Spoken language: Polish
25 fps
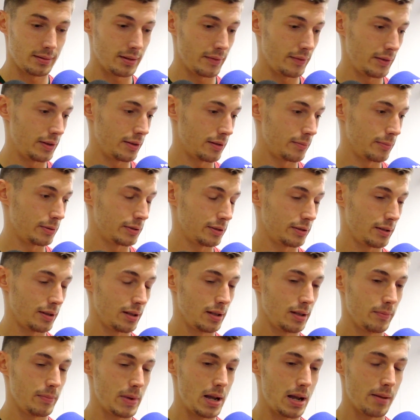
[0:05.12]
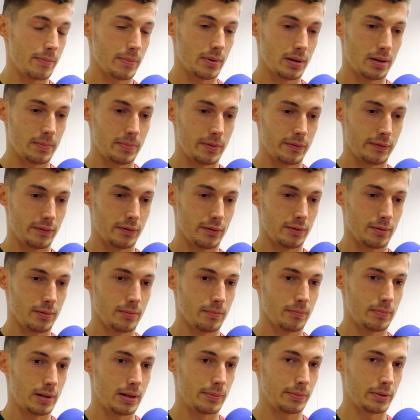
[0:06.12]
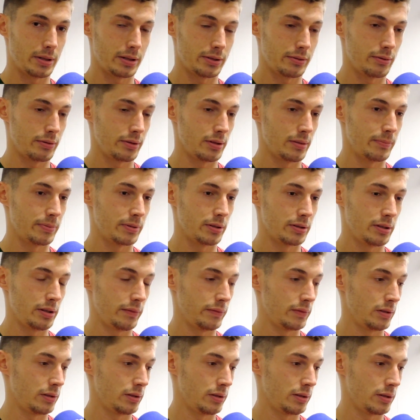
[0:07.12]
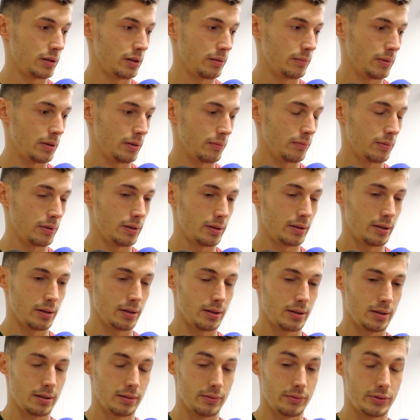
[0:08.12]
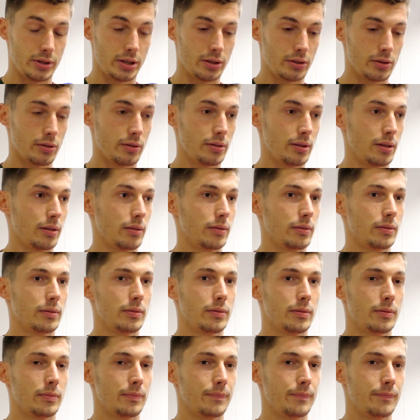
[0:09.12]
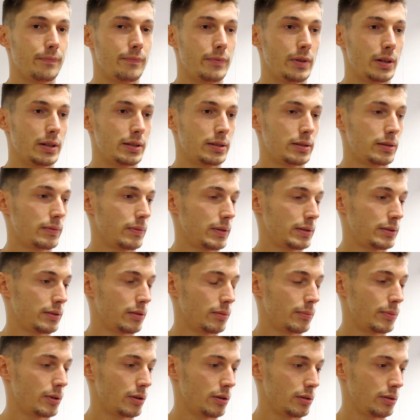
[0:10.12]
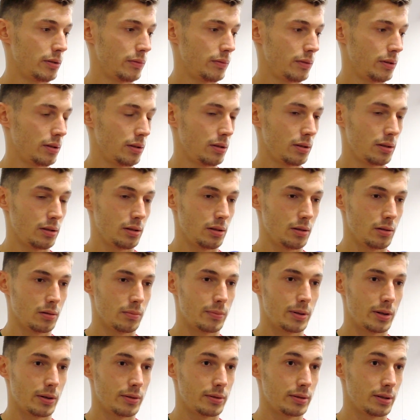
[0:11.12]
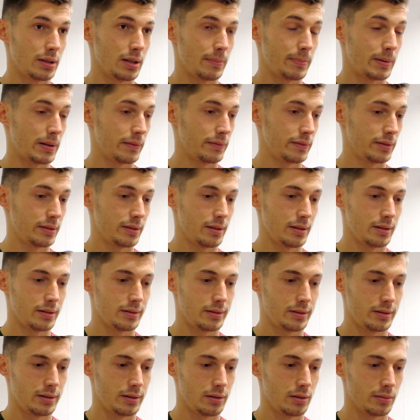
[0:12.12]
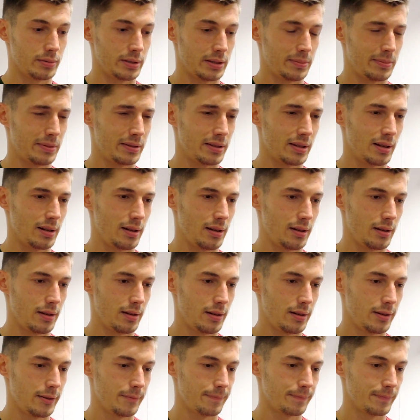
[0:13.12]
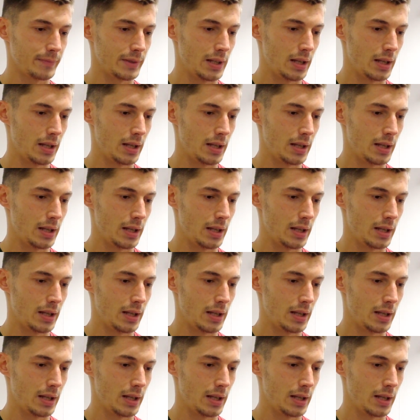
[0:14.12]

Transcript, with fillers: za wiele roboty to ja nie miałem, a na pewno bramkarz drużyny przeciwny dzisiaj miał e, dzień konia. Tyle sytuacji obronił i, i obrońcy naprawdę też dobrze spisali, no ale